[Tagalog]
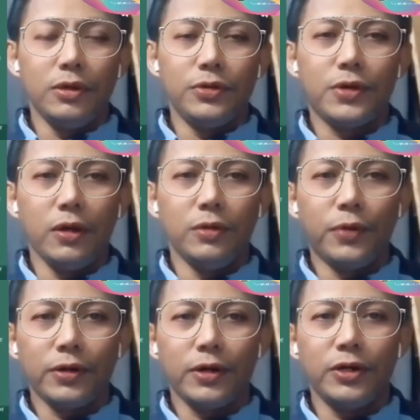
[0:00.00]
Skilled
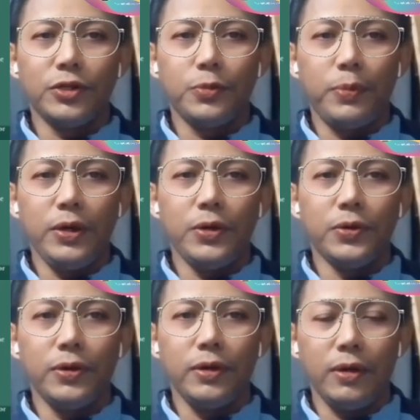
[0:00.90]
Workers
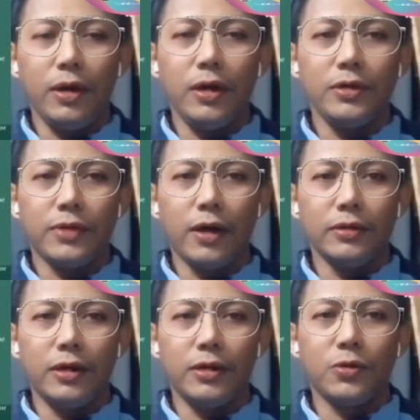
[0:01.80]
POEA
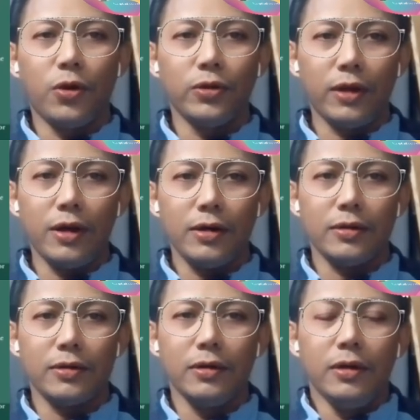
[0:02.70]
Standard Contract
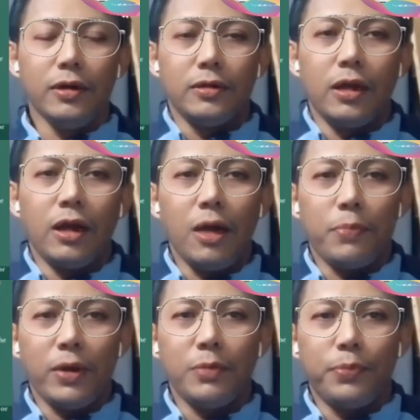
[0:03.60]
na
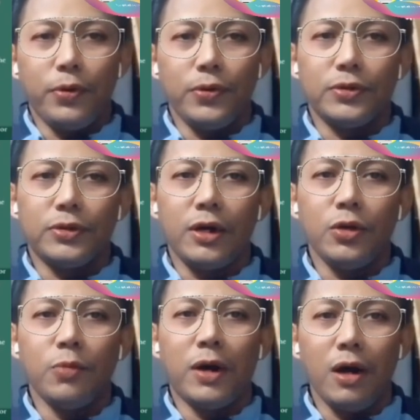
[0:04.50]
nakaprint po sa
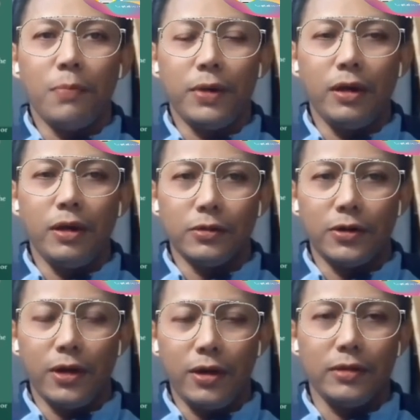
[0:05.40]
inyong mga company
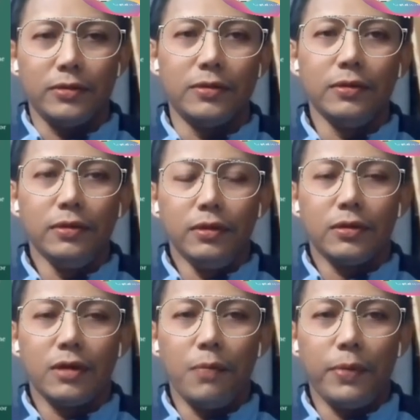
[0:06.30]
letterhead,
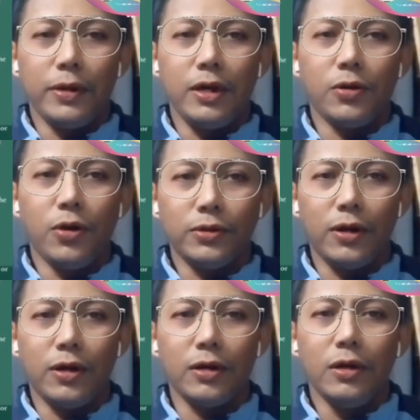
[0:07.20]
company
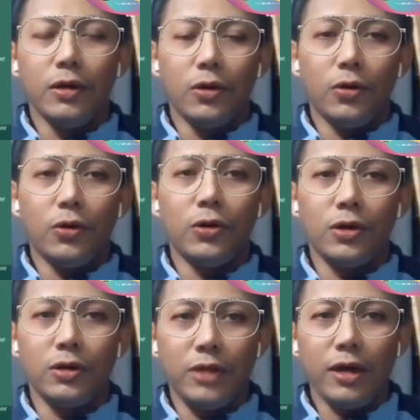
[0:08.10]
contract
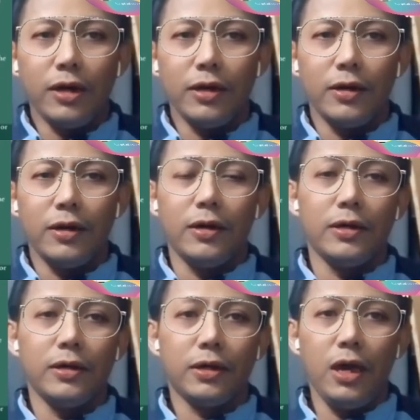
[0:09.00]
or di kaya
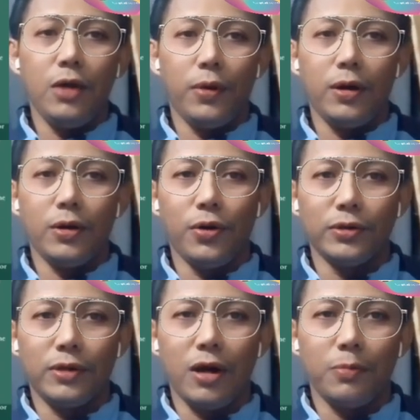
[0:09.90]
kiwa
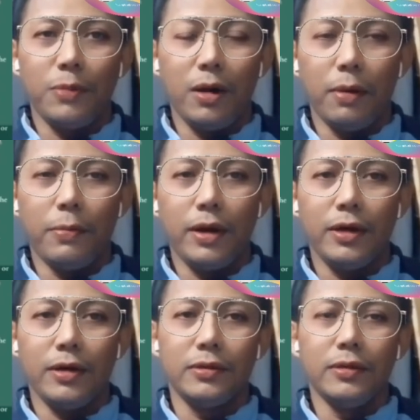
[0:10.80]
contract mga
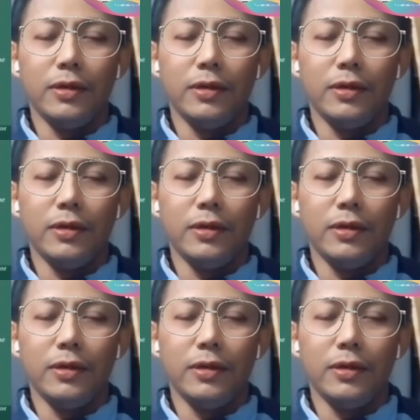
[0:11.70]
kababayan.